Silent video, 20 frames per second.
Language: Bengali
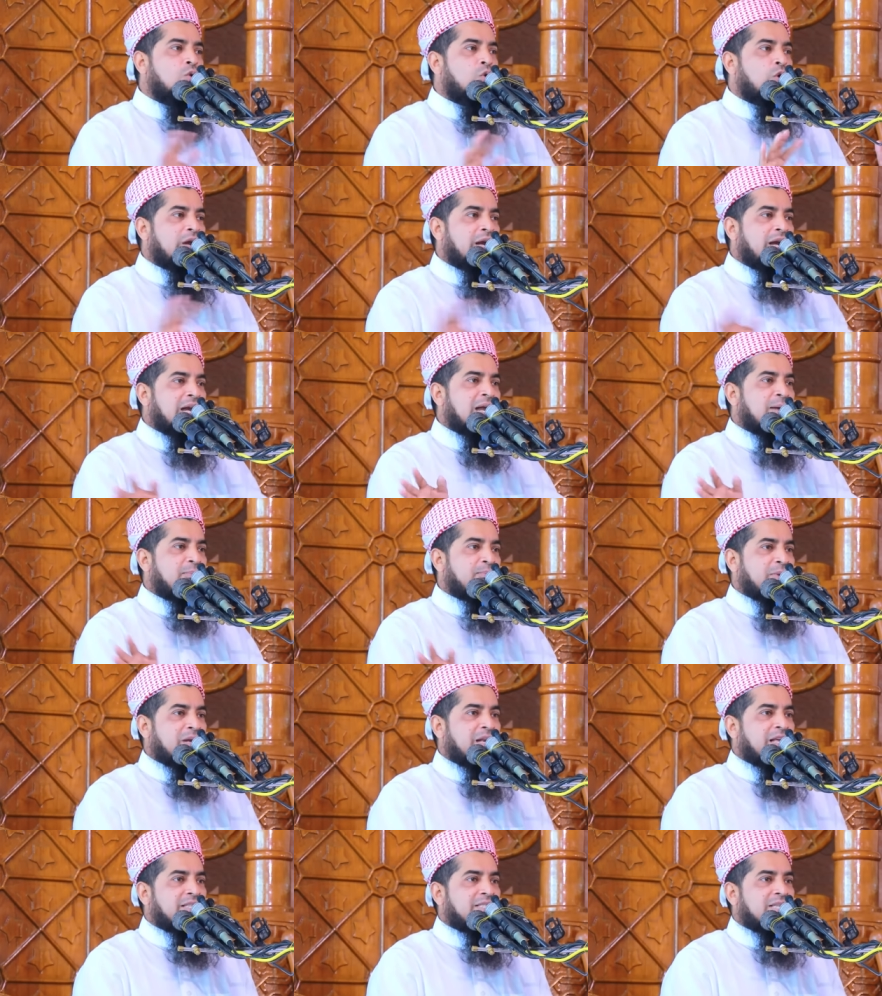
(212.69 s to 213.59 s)
করেন না
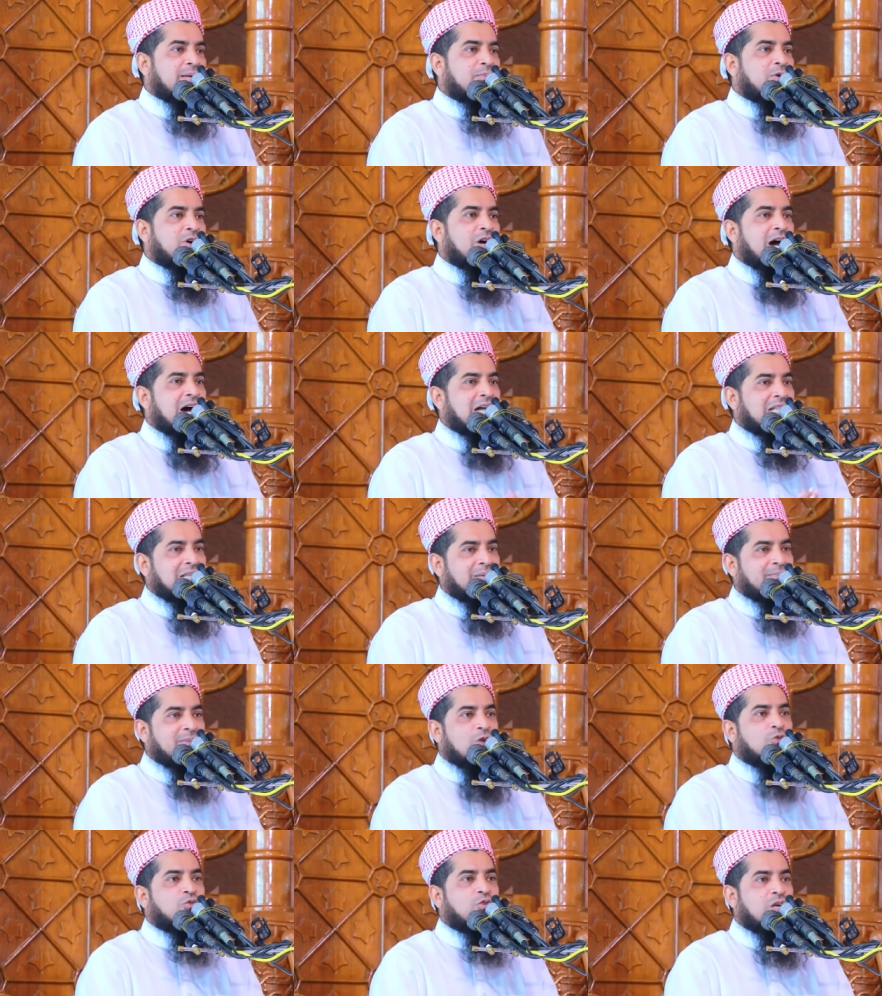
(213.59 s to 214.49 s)
প্লিজ আপনাকে হাতে
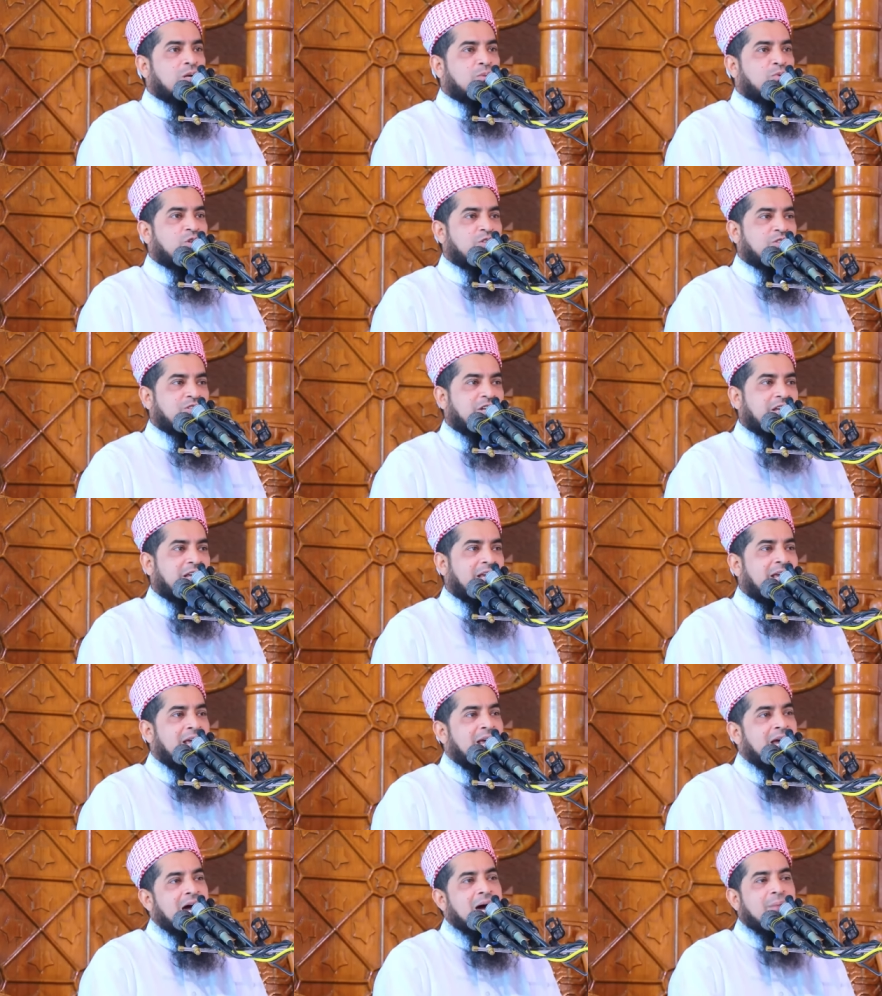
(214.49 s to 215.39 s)
পাও ধরে বলছি
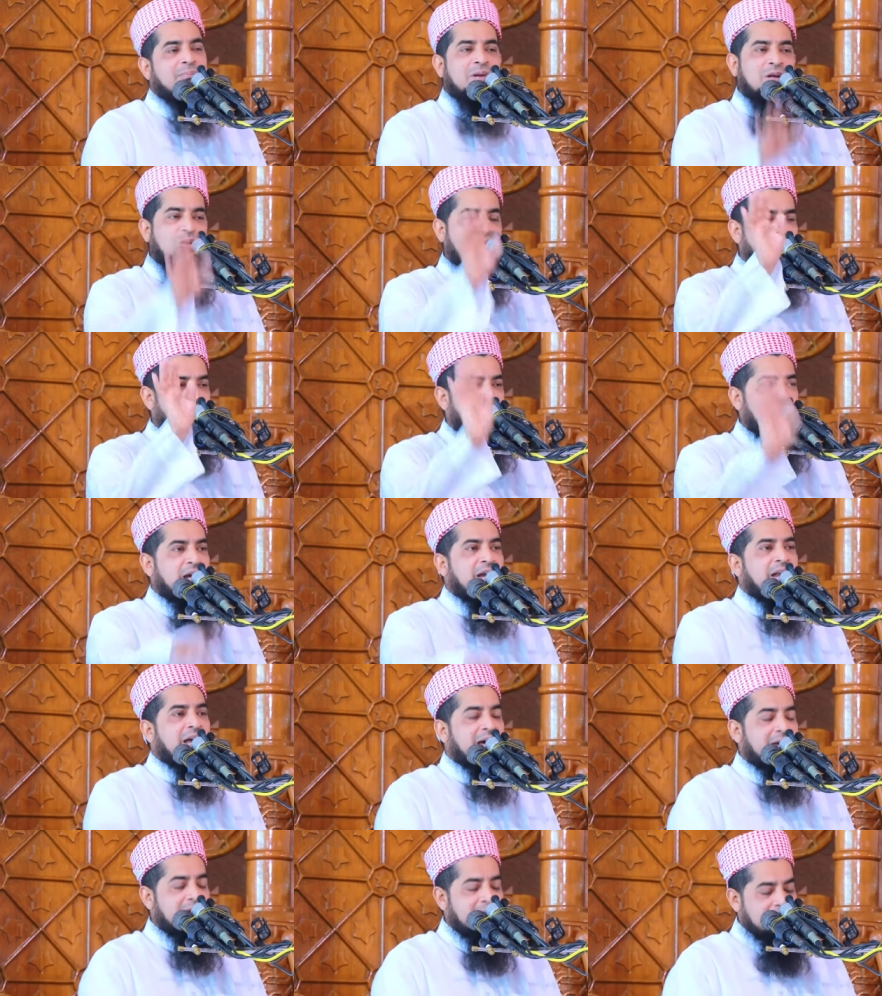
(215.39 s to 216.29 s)
আপনি করেন
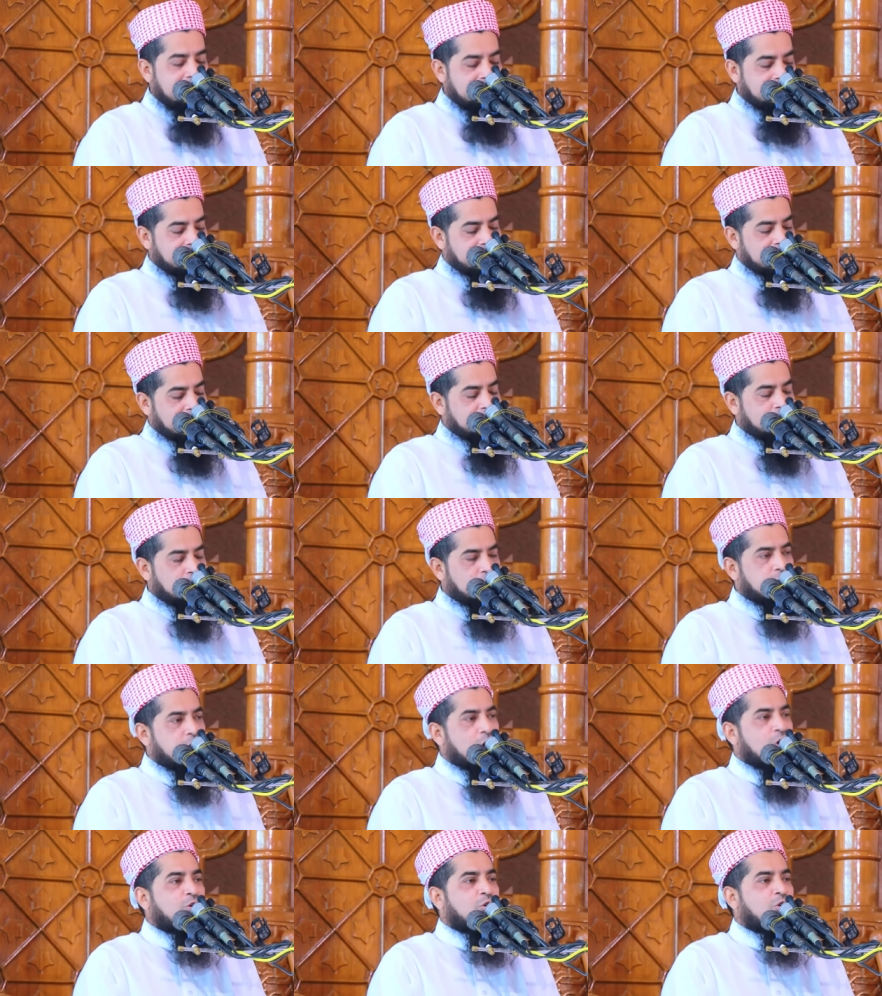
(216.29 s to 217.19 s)
না তিরিশ
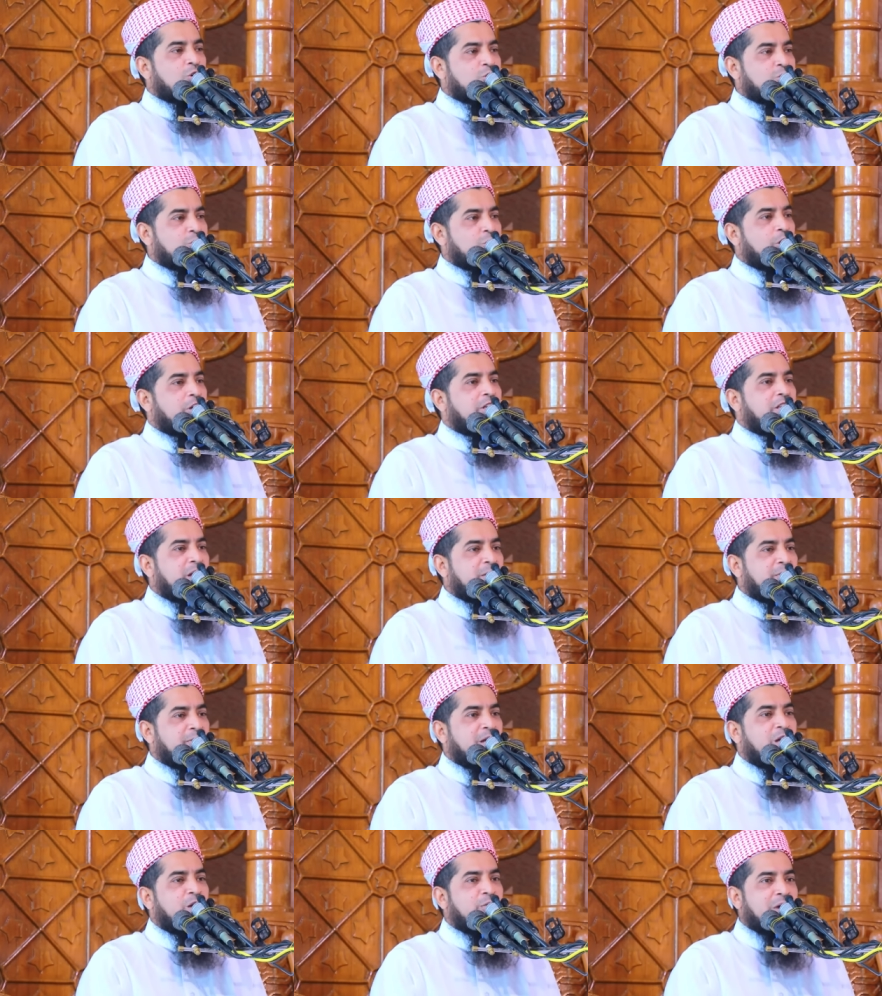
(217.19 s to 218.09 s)
লক্ষ শহীদের
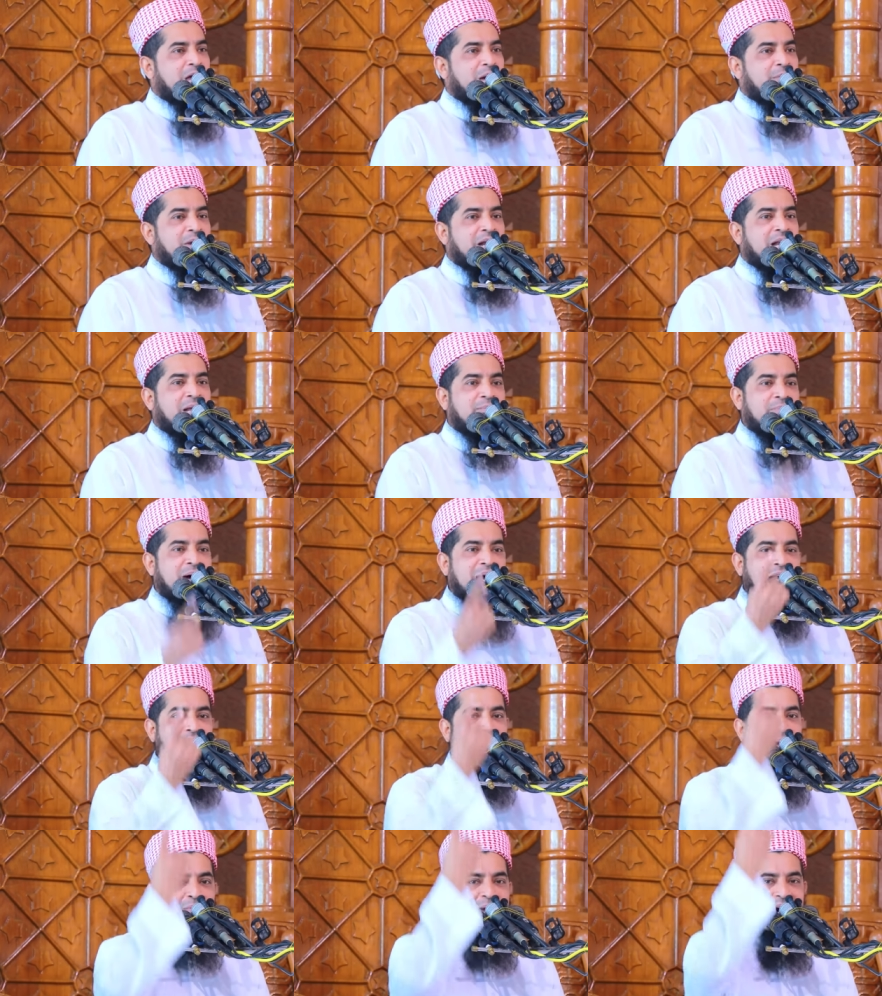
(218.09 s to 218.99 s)
বিনিময় আমার এই
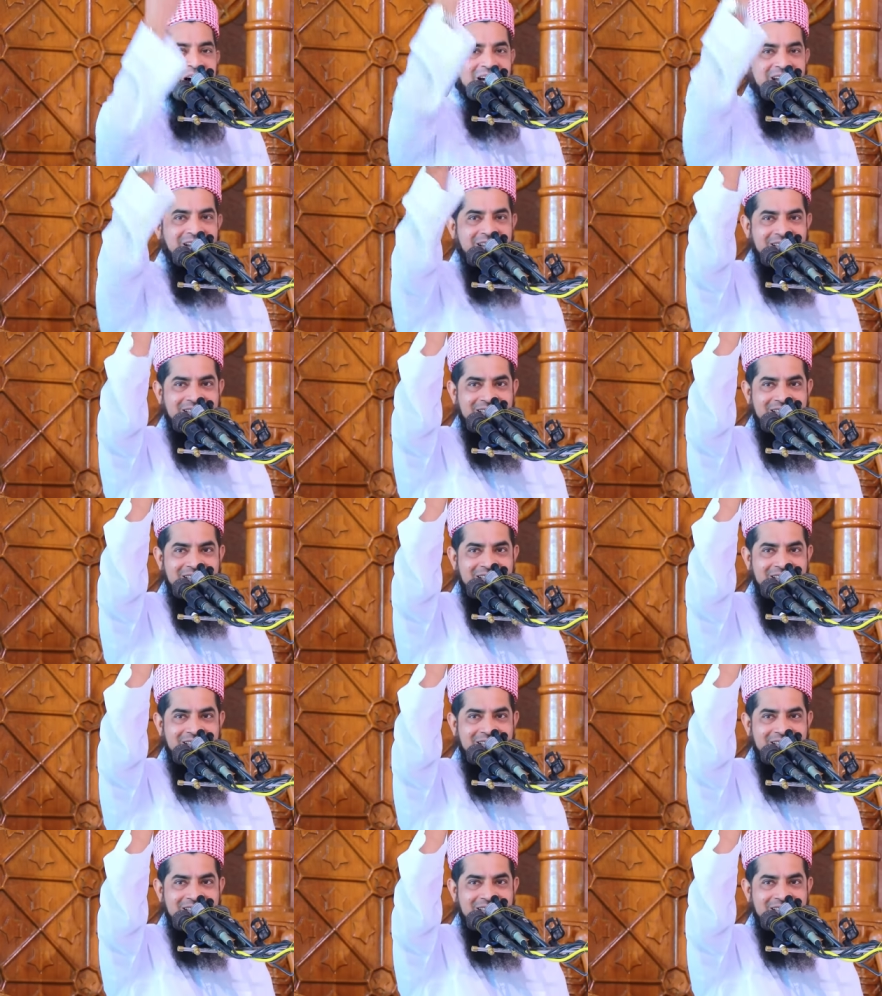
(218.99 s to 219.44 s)
বাংলা মা